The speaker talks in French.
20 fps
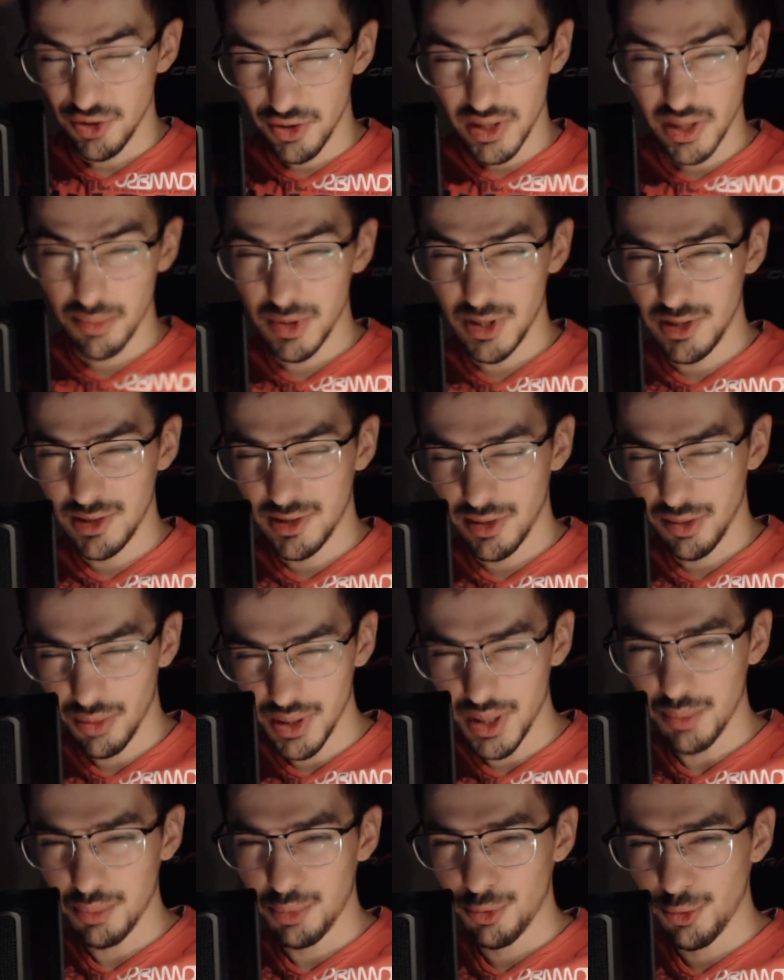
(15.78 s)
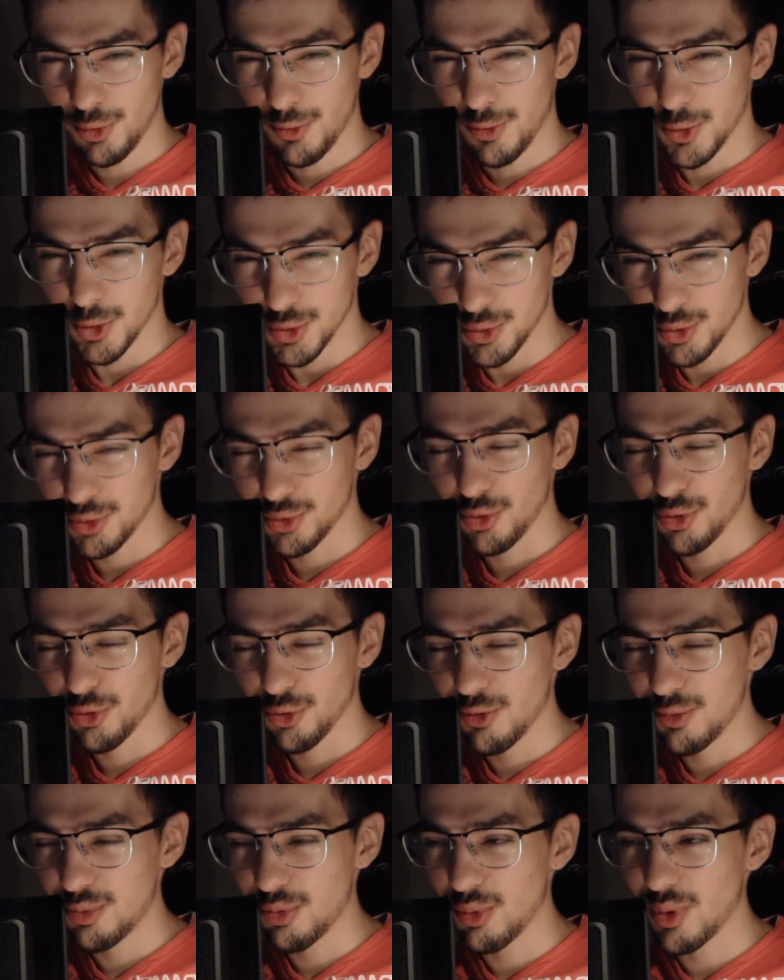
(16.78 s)
les amis, c'est Pouf Aujourd'hui on se
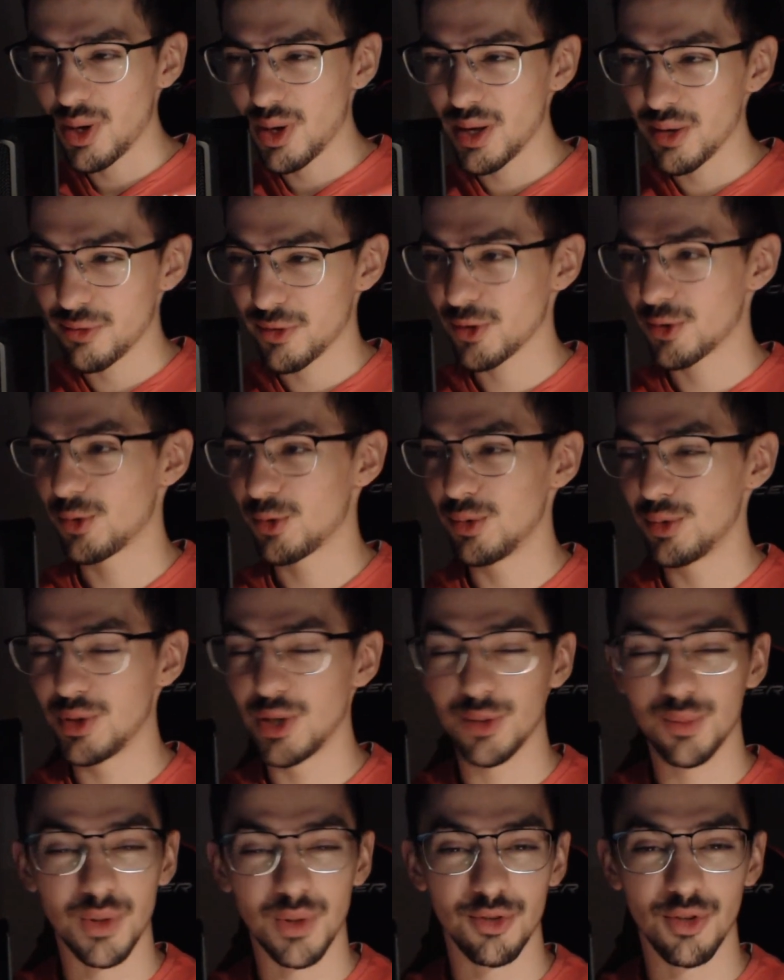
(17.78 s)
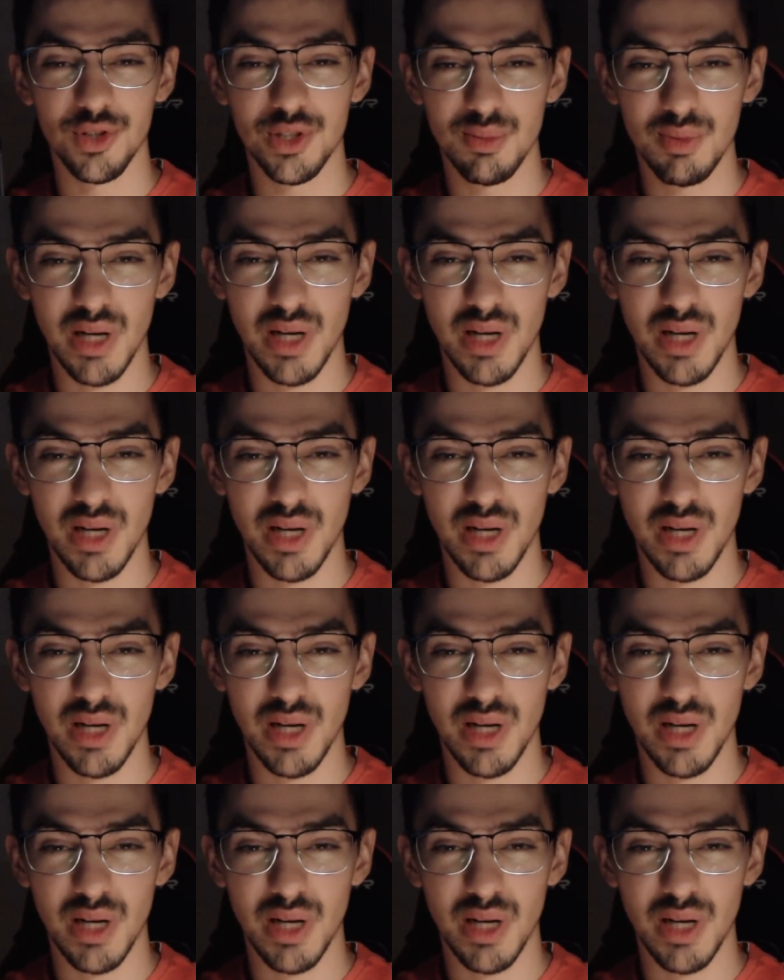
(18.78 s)
retrouve pour la FAQ des 70 000